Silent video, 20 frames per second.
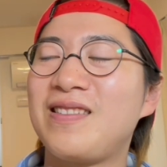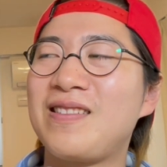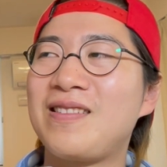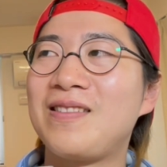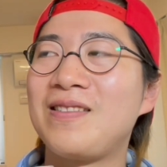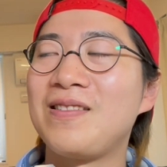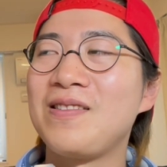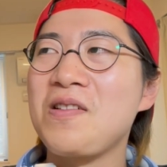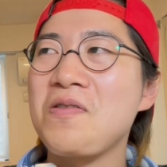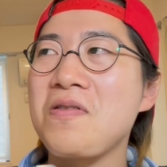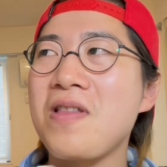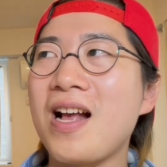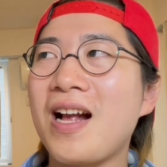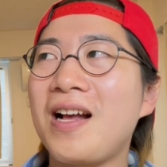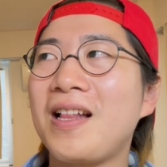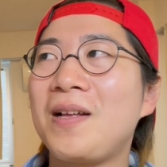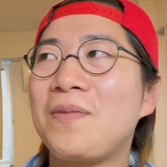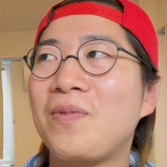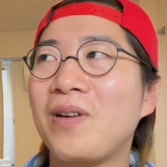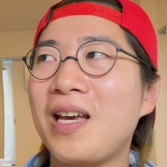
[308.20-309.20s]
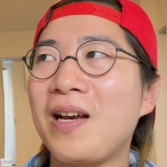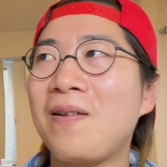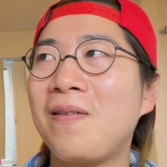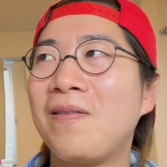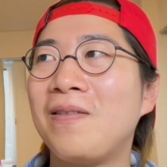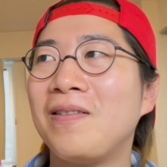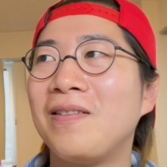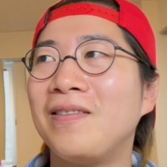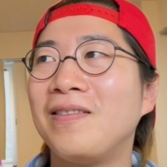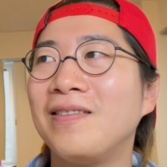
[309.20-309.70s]
の中でも結
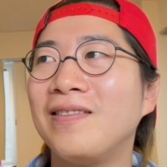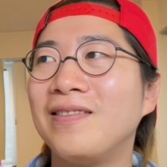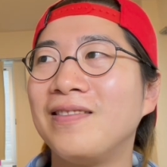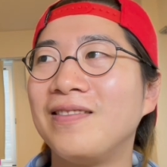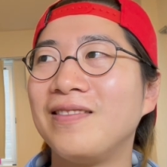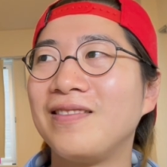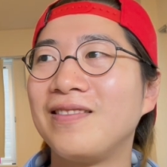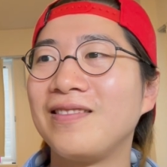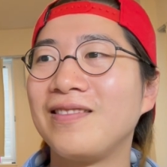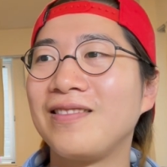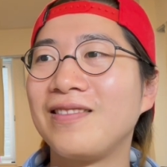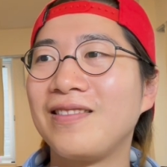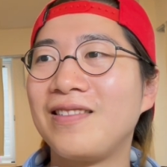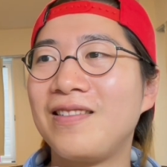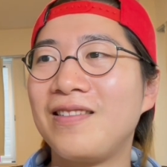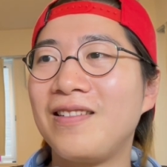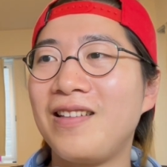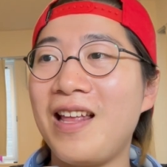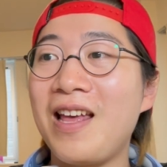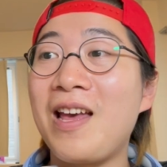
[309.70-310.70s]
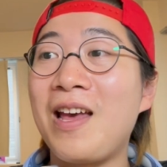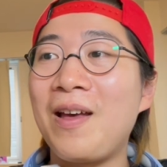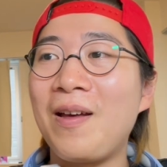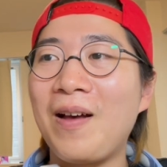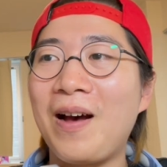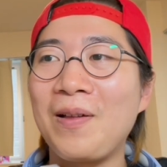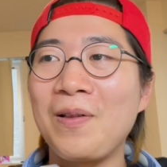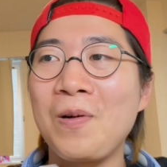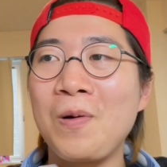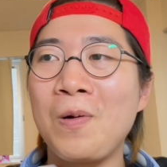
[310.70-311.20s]
構ね、
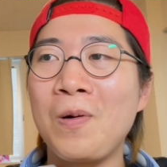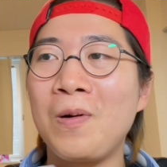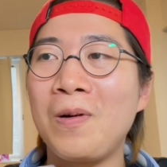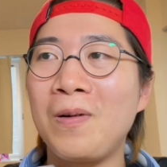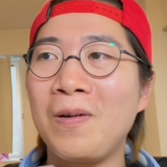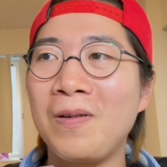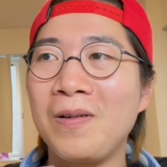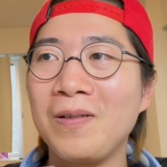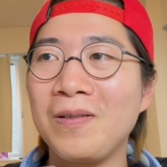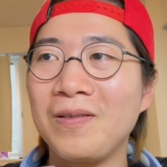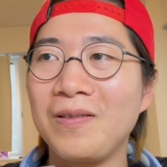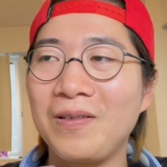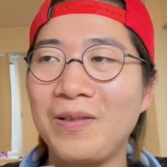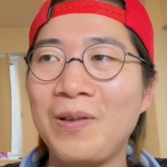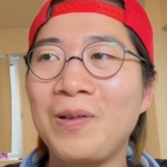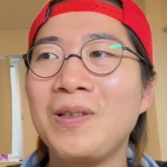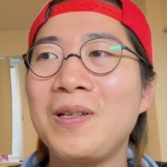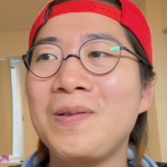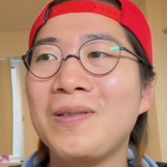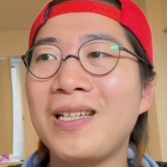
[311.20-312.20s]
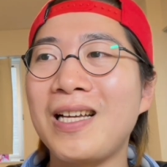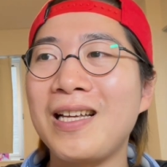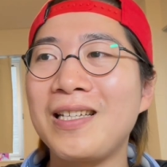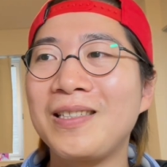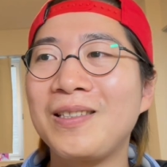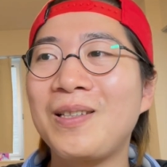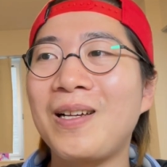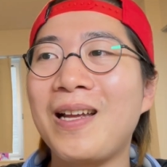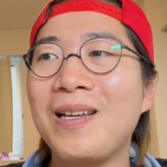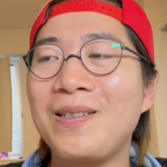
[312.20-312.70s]
あのー、とんでもない
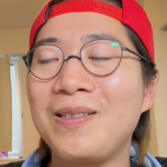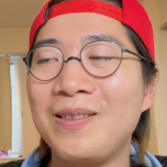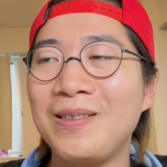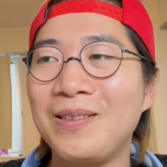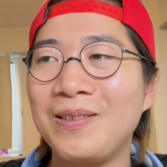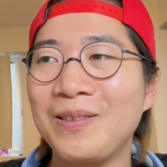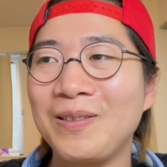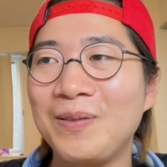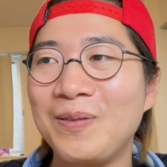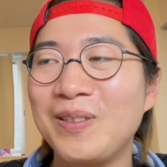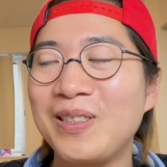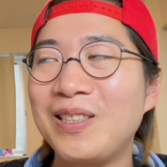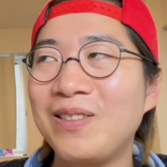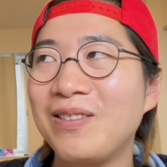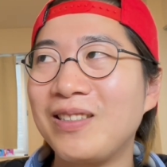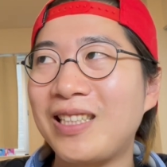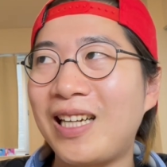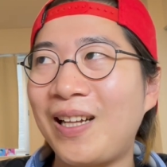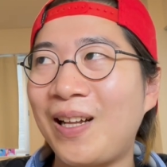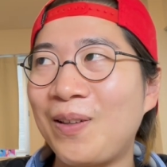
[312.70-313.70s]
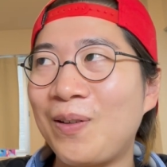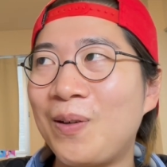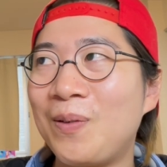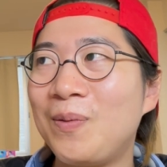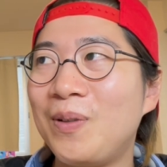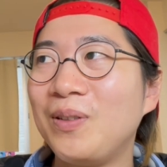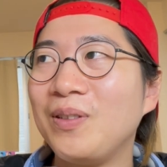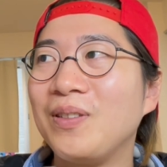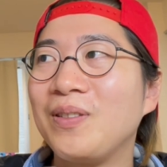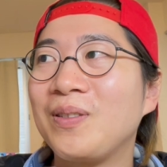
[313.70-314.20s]
スタイルの持ち主かなとは
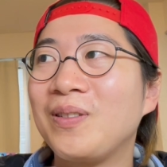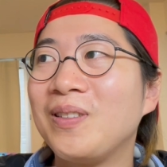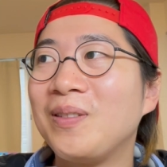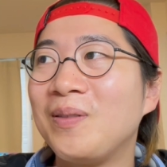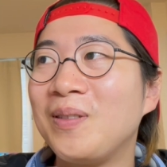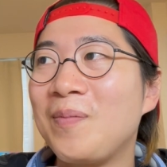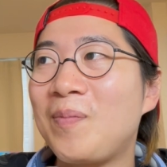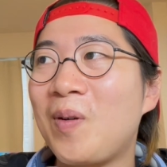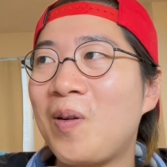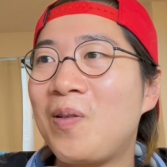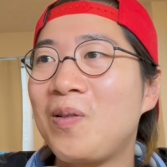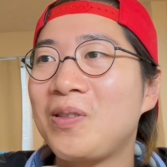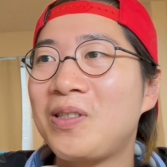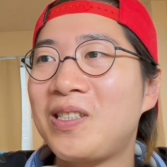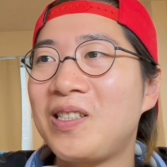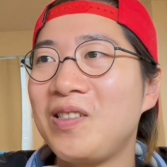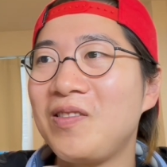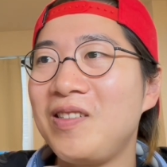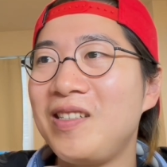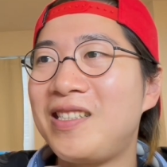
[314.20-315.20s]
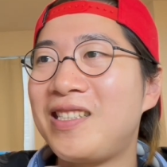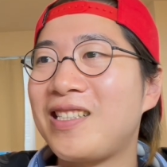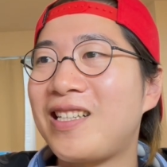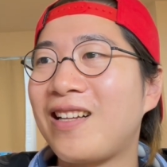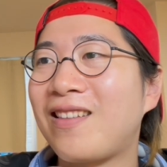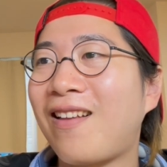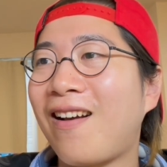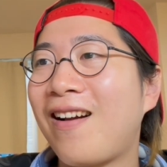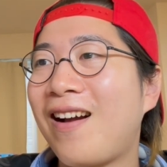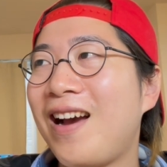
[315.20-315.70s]
思うんですけどやっぱ腰の位置
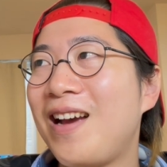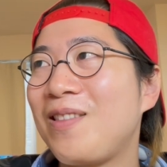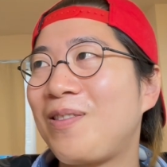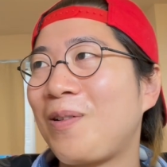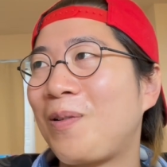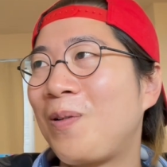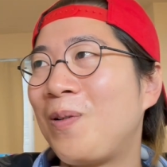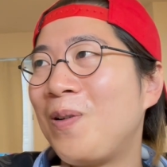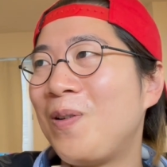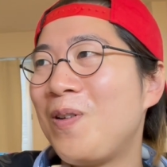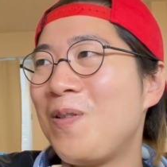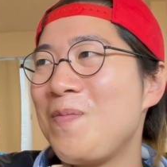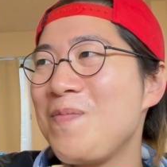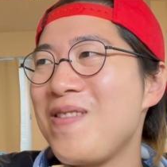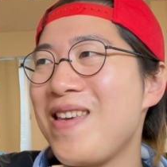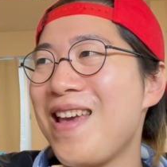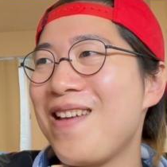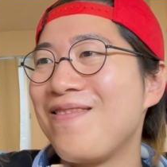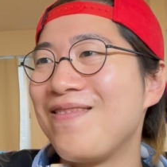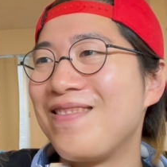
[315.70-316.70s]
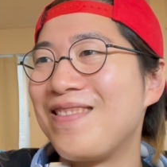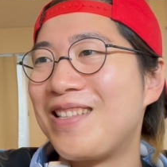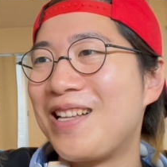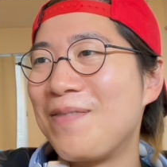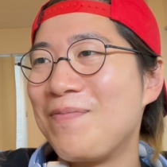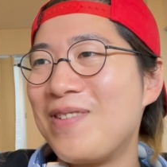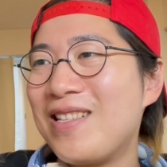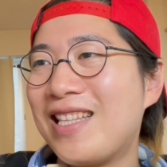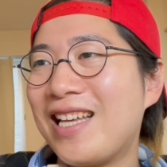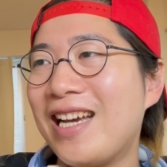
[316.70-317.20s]
が高いとこう見えるん
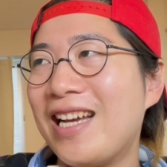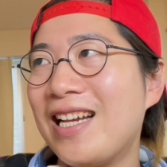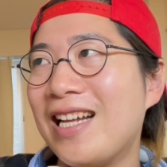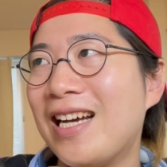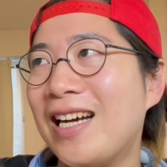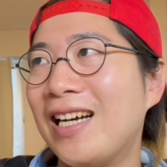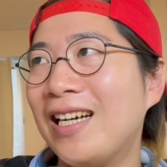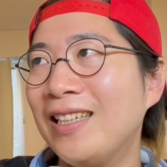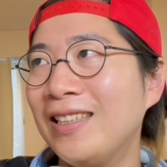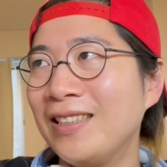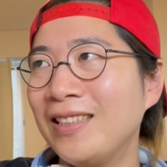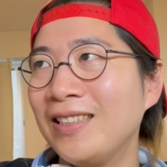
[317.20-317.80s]
だみたいな。